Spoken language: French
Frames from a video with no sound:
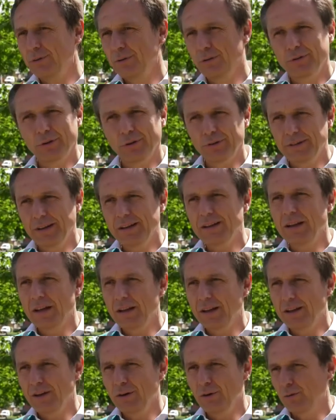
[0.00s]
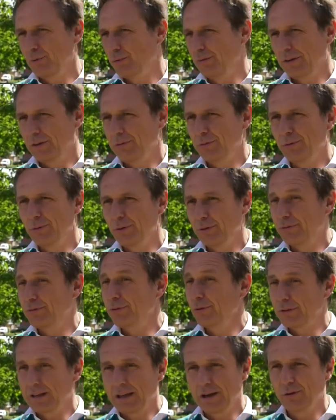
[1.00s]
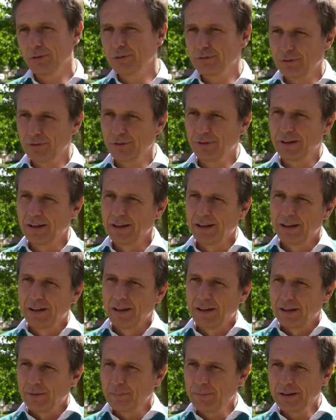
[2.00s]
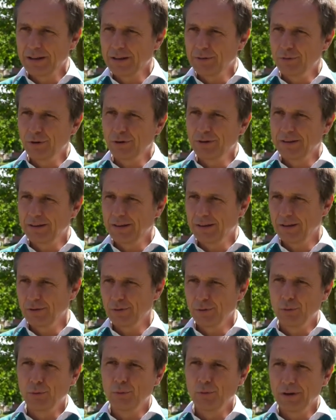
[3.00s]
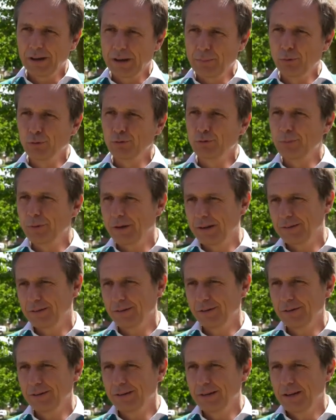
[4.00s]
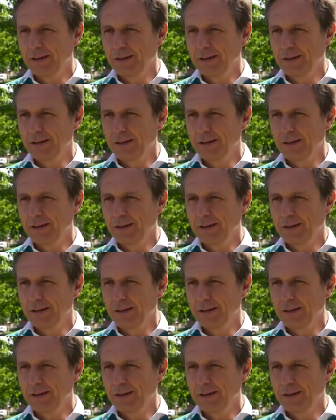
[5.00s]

une centaine et euh, nous avons 140 euh, bénévoles qui ont répondu présent.